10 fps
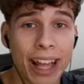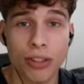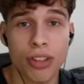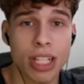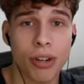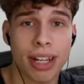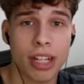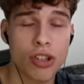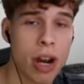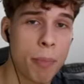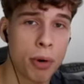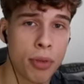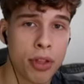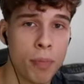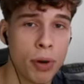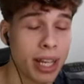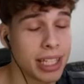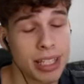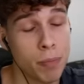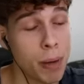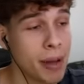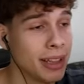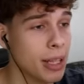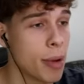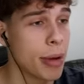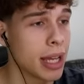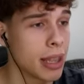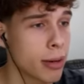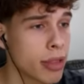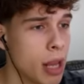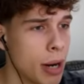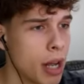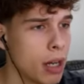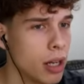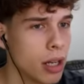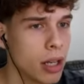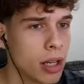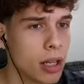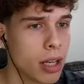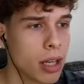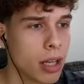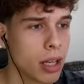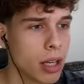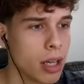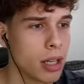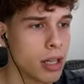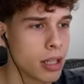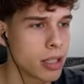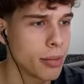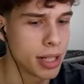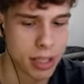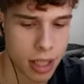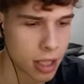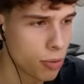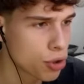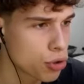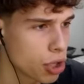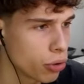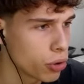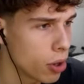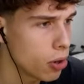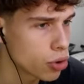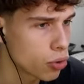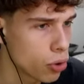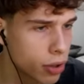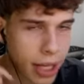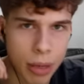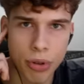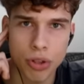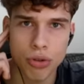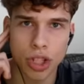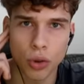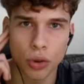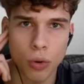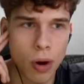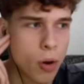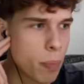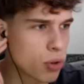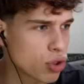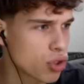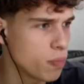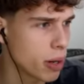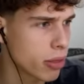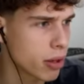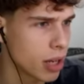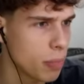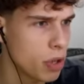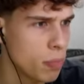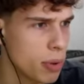Entonces ahora que he hecho la promoción por aquí simplemente me va a quedar celebrar eh, chavales, acabo de escuchar un trueno Os juro que acabo de escuchar un trueno, pero súper cerca mío